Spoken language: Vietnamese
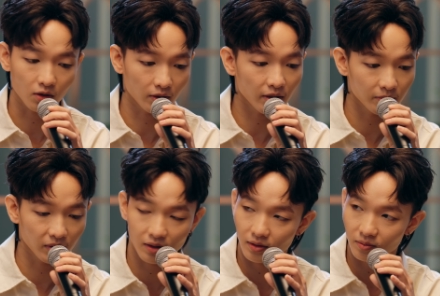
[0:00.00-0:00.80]
Có đấy,
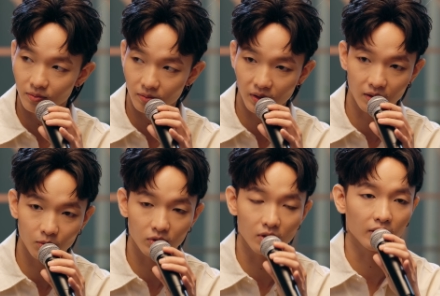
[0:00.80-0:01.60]
mình là
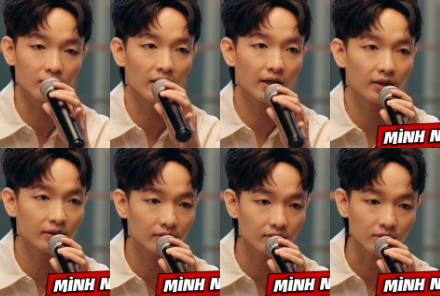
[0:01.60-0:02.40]
một người nghe
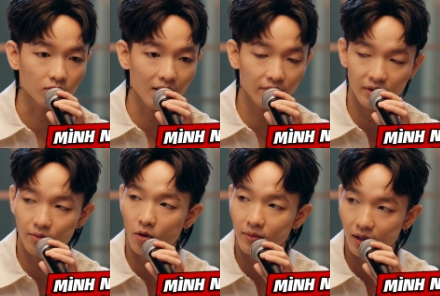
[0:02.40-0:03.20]
rap và hip
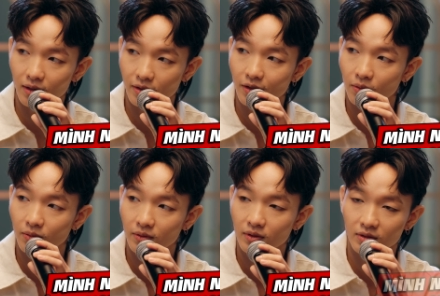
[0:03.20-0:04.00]
hop khá là nhiều.
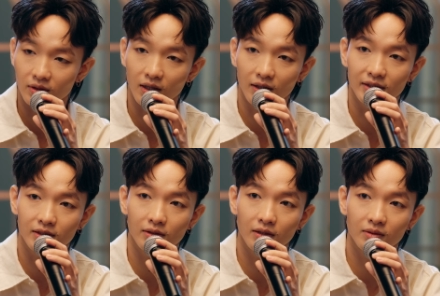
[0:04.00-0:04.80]
Thực ra ngày
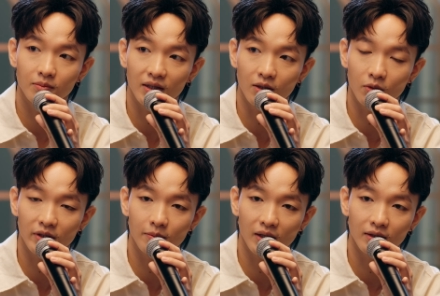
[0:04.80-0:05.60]
xưa ban đầu
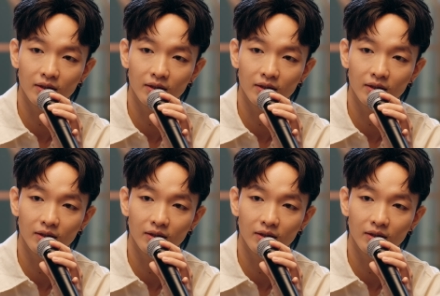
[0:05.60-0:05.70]
khi mà